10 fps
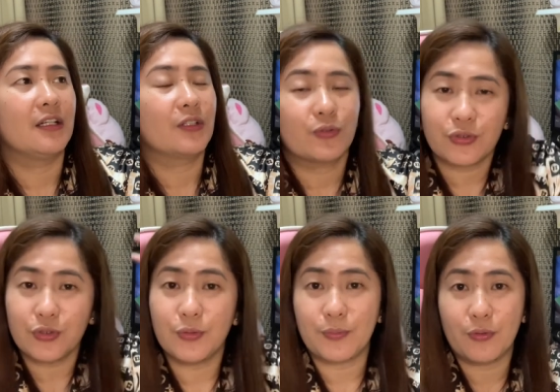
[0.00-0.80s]
gusto
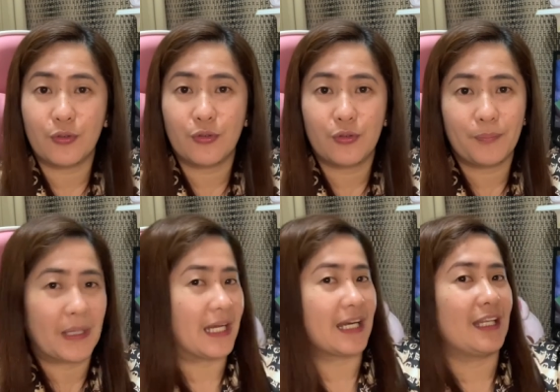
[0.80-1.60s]
niyo pong
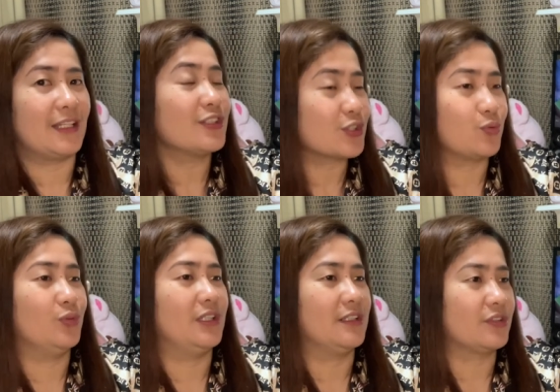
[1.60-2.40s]
pag-aralan na
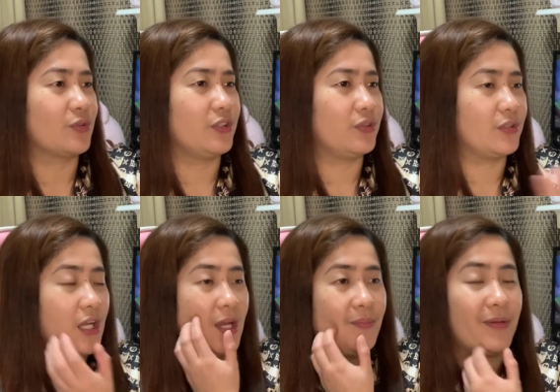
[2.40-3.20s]
school. So, ayun.
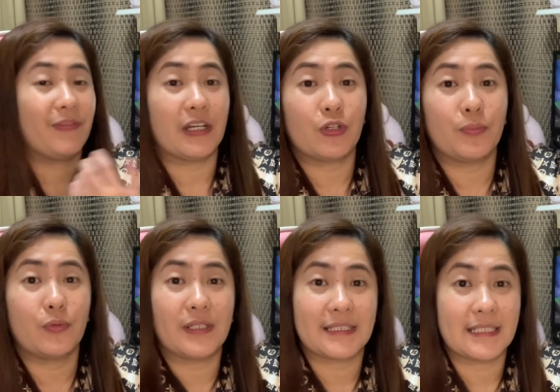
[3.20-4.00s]
Prepare ko po
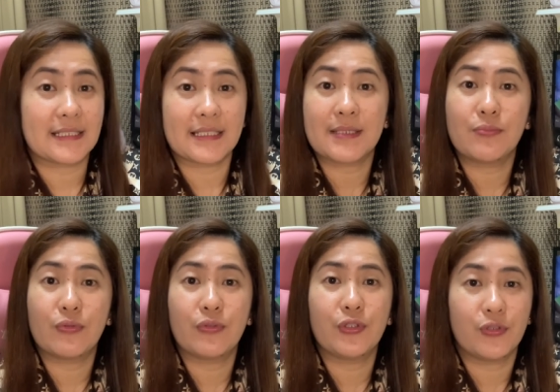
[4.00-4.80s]
kasi sa
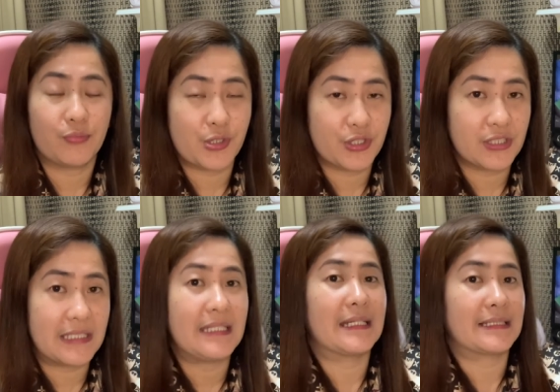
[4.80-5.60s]
Cebu
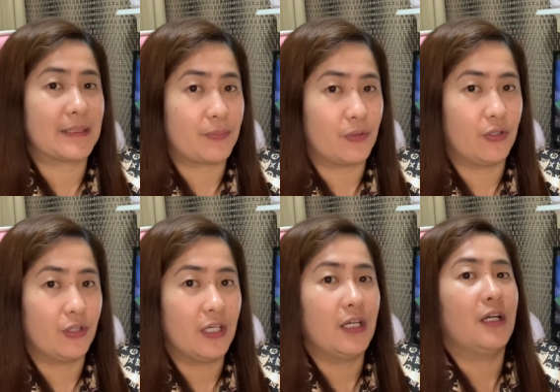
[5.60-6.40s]
University kasi po
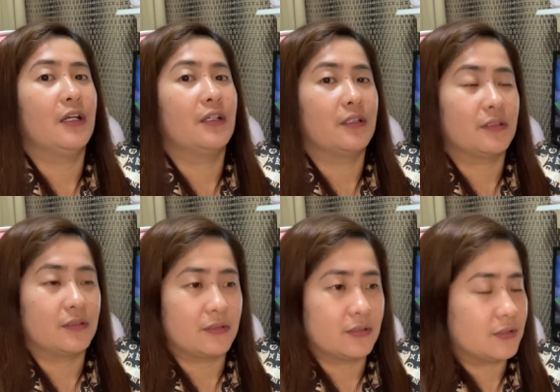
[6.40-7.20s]

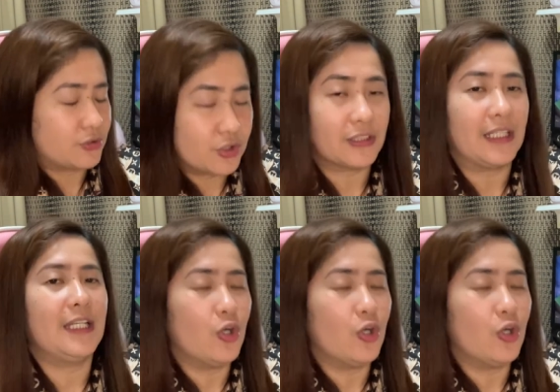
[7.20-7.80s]
totally